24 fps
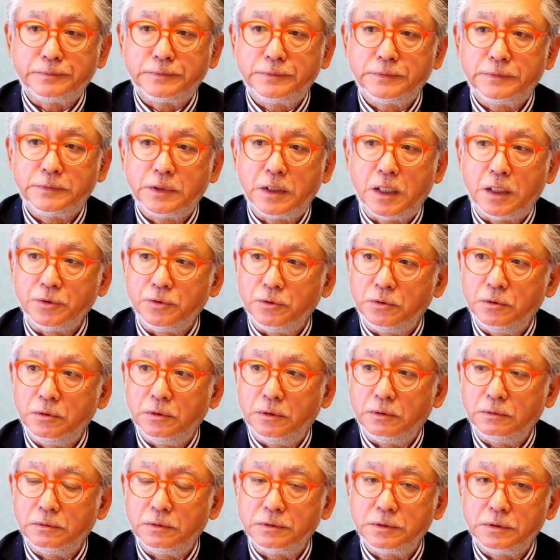稼
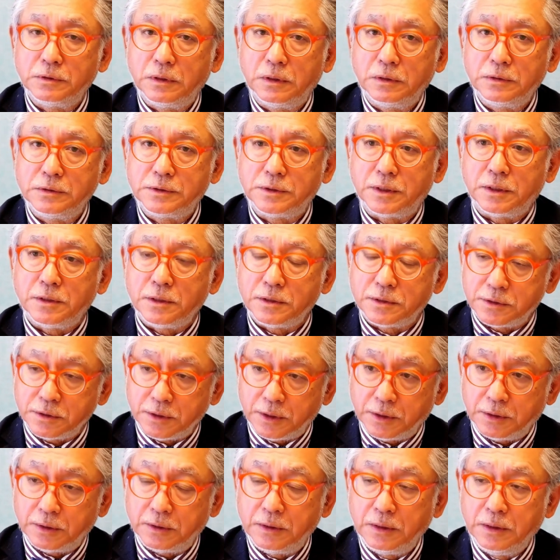働したです
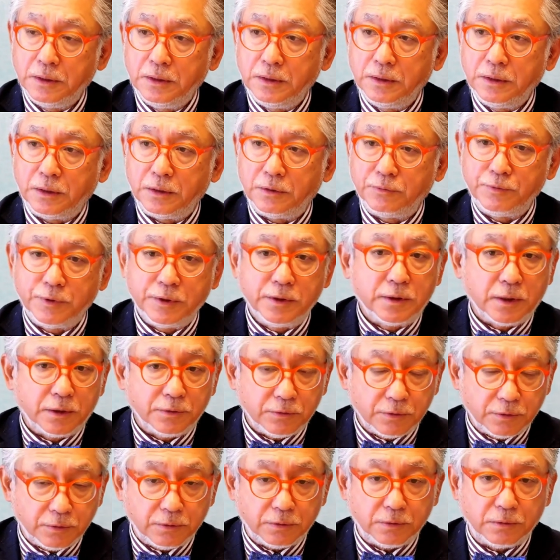ね
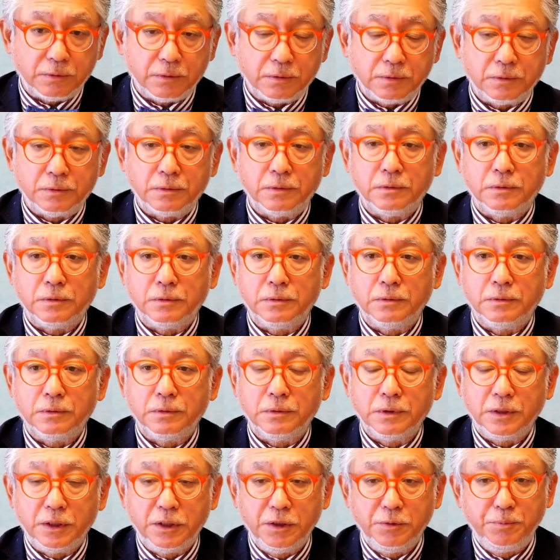フィンランドの
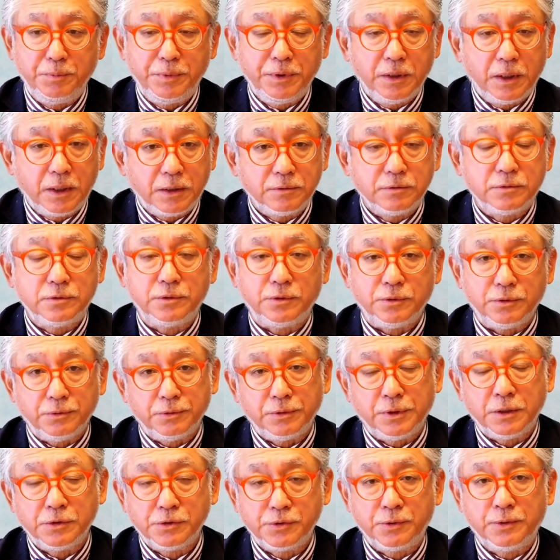EPR てい
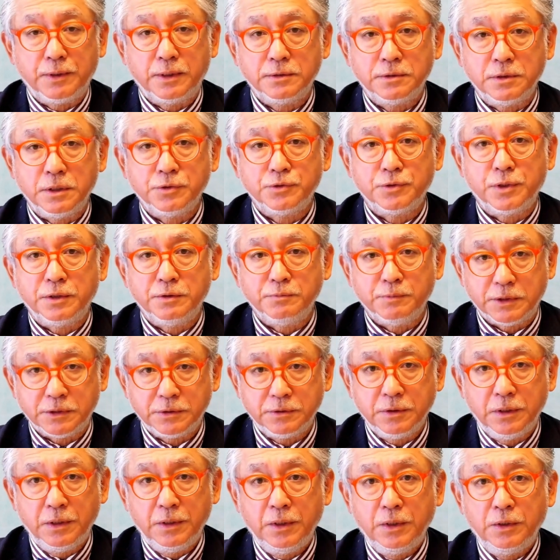う原子力発電所ありま
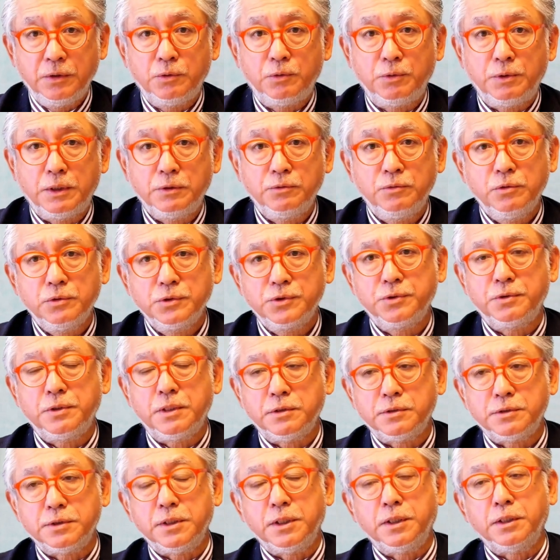す。これは当初
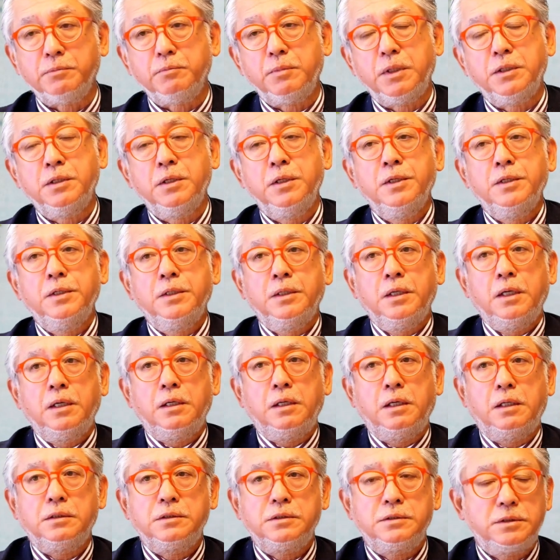ですね、まあ、
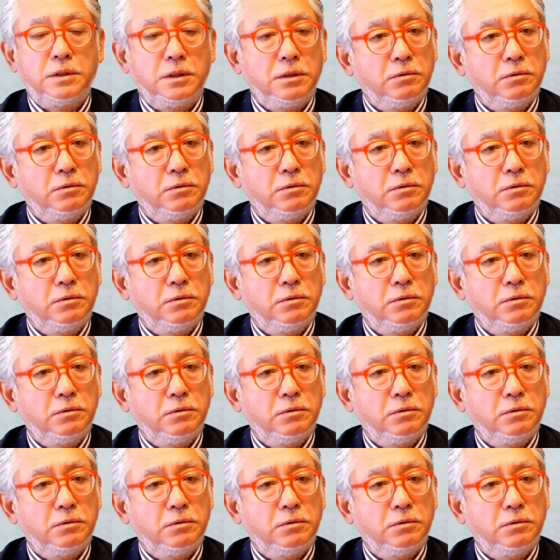8,000